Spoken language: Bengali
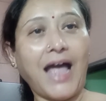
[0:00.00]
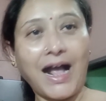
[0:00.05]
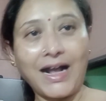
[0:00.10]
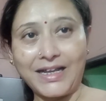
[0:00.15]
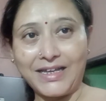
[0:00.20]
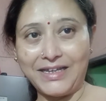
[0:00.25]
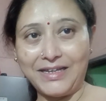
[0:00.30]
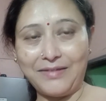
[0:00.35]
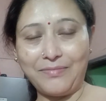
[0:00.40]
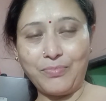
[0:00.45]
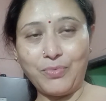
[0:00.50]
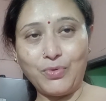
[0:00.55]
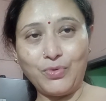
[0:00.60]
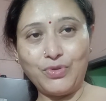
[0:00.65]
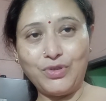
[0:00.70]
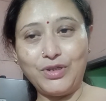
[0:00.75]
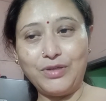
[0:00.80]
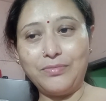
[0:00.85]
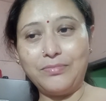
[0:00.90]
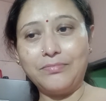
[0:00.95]
থাকে
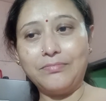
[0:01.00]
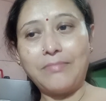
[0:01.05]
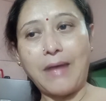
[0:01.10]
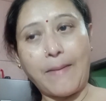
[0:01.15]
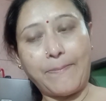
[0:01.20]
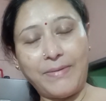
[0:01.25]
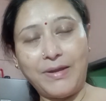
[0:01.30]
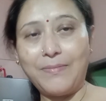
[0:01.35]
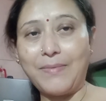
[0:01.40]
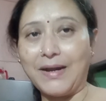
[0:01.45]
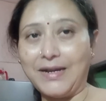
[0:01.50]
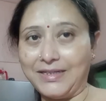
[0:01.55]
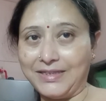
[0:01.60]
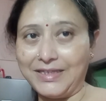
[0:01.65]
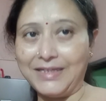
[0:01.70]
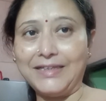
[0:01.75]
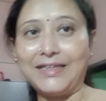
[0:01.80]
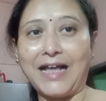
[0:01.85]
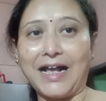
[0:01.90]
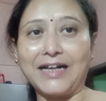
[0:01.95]
বৌদির বাপের
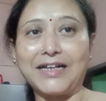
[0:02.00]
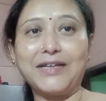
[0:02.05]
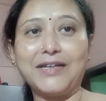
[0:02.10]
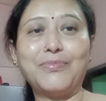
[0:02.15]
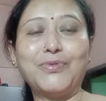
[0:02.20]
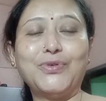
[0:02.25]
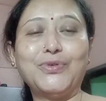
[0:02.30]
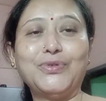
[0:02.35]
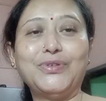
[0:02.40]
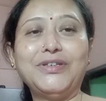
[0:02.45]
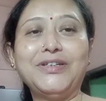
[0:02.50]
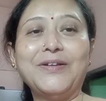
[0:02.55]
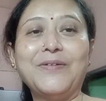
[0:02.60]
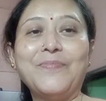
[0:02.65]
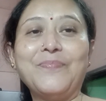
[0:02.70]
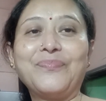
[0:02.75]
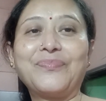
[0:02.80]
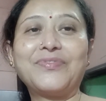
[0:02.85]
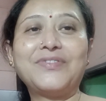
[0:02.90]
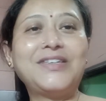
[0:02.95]
বাড়িতেই থাকে বৌদি
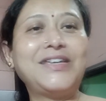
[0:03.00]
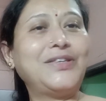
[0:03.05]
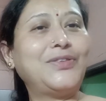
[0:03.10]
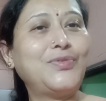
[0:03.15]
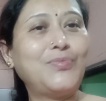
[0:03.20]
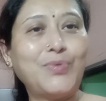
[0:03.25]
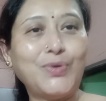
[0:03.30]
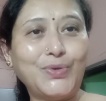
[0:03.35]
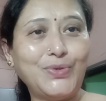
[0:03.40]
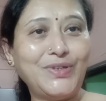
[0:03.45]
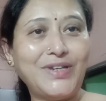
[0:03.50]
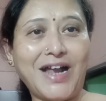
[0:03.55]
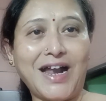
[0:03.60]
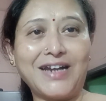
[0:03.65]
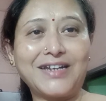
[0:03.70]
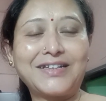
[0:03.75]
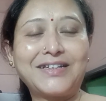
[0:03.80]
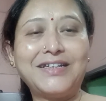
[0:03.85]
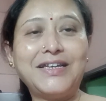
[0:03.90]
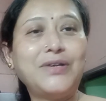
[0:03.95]
যেহেতু
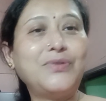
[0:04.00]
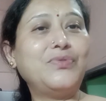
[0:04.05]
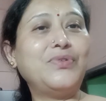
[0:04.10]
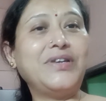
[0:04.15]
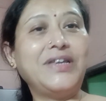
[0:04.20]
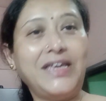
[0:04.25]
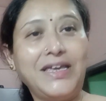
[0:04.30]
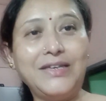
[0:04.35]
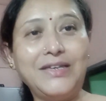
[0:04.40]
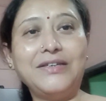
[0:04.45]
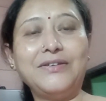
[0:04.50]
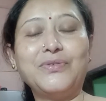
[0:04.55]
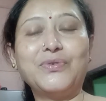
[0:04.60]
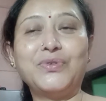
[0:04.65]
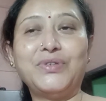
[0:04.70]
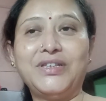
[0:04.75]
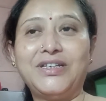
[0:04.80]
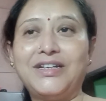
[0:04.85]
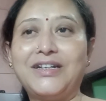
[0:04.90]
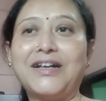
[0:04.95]
বৌদির আর কেউ নেই
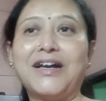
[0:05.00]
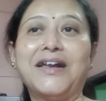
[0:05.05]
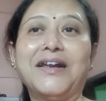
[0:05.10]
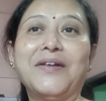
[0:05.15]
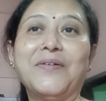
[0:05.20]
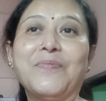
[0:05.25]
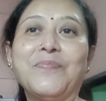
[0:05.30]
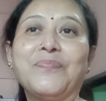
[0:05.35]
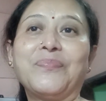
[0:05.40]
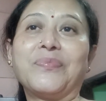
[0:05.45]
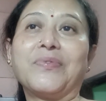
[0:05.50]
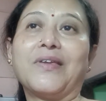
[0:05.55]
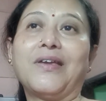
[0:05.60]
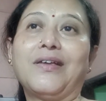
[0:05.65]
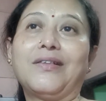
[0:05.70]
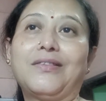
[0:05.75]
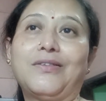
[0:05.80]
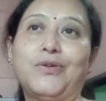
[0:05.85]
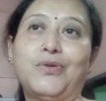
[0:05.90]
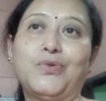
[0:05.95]
ওদিককার
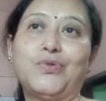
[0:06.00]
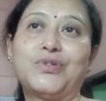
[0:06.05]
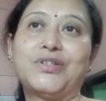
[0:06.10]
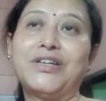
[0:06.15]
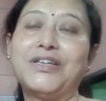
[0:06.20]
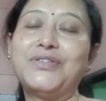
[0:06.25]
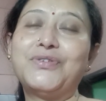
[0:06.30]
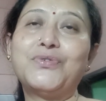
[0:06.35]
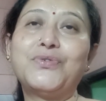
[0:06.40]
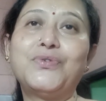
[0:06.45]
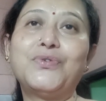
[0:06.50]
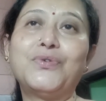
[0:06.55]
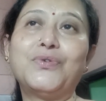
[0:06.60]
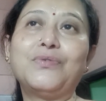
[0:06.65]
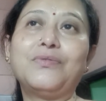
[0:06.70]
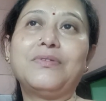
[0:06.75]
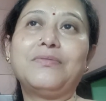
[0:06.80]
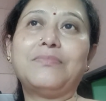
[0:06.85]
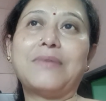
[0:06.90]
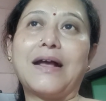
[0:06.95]
তো সেই
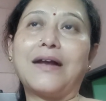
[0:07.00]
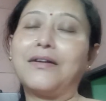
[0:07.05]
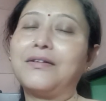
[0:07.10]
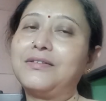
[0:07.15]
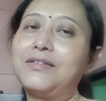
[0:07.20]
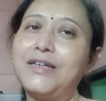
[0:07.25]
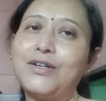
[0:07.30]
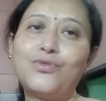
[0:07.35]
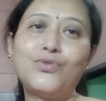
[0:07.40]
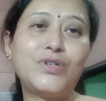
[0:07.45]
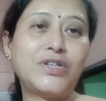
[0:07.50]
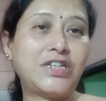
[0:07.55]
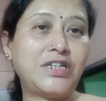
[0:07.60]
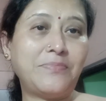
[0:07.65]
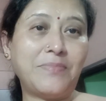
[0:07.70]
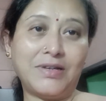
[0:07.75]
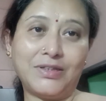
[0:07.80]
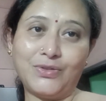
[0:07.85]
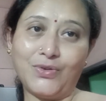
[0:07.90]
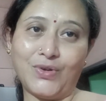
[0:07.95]
জন্য জেঠু
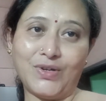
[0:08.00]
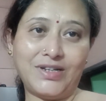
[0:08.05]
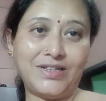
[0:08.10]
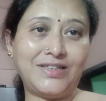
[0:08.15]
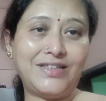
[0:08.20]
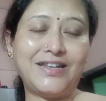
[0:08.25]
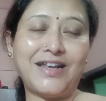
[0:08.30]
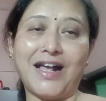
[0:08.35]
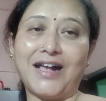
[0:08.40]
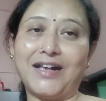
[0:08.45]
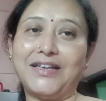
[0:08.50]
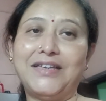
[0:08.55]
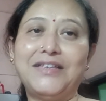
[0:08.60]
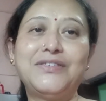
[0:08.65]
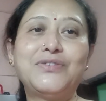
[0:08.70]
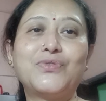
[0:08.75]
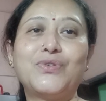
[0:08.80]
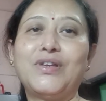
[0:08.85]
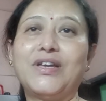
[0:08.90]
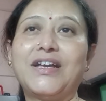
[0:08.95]
জেঠিমা তো অনেক দিন
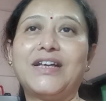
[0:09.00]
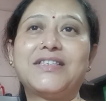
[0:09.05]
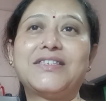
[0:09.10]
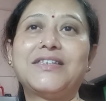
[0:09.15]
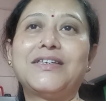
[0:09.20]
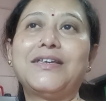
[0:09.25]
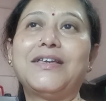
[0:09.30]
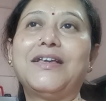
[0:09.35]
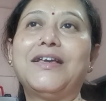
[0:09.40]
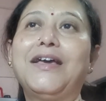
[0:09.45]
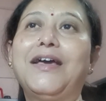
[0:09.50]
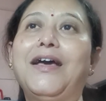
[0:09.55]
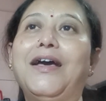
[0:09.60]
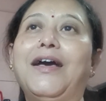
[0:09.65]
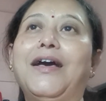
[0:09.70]
আগেই চলে গেছে